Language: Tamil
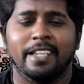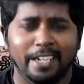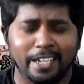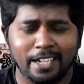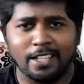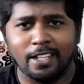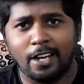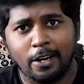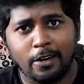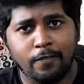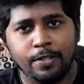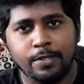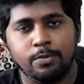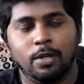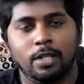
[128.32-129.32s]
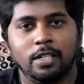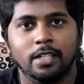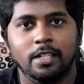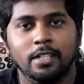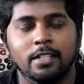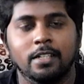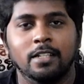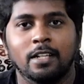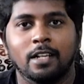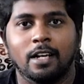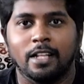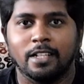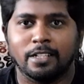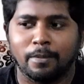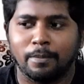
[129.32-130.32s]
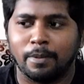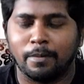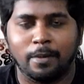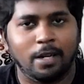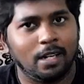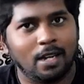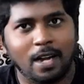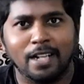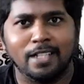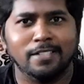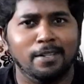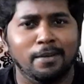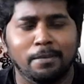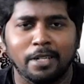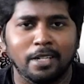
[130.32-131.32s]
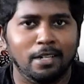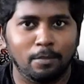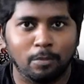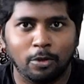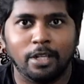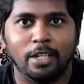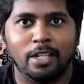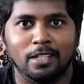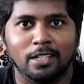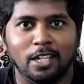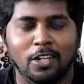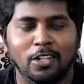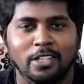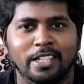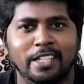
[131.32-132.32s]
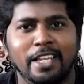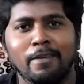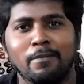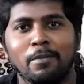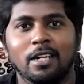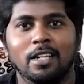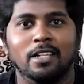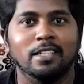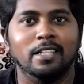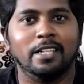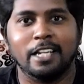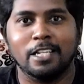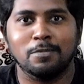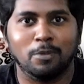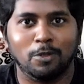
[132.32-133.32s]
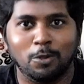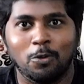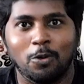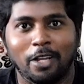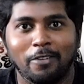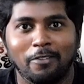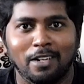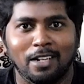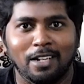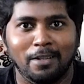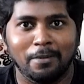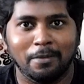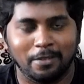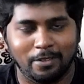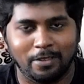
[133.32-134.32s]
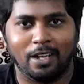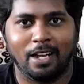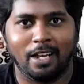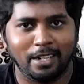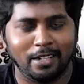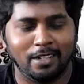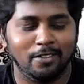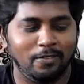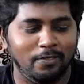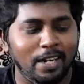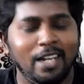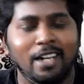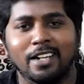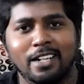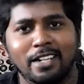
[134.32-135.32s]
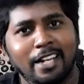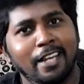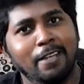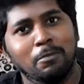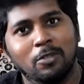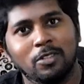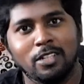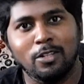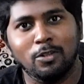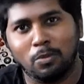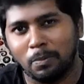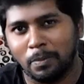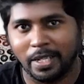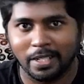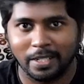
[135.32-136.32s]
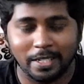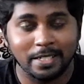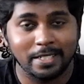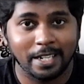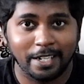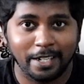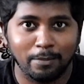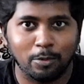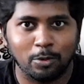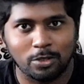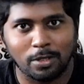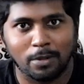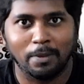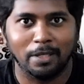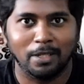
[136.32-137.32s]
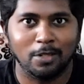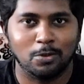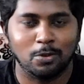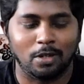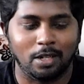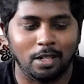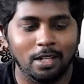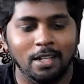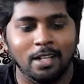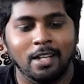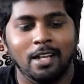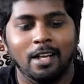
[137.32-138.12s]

என்ன தான் ஆஃபீஸ் ஒர்க்கு அதுக்கப்புறமா காலேஜ் அப்படின்லாம் போயிட்டே இருந்தாலும் அந்த கேம் மேலே இருந்த க்ரேஸ் மட்டும் குறையவே இல்லை விளையாடுற டைம் வந்துட்டு ரொம்ப இன்க்ரீஸ் ஆகிட்டே போச்சு அப்படின்னு தான் சொல்லலாம்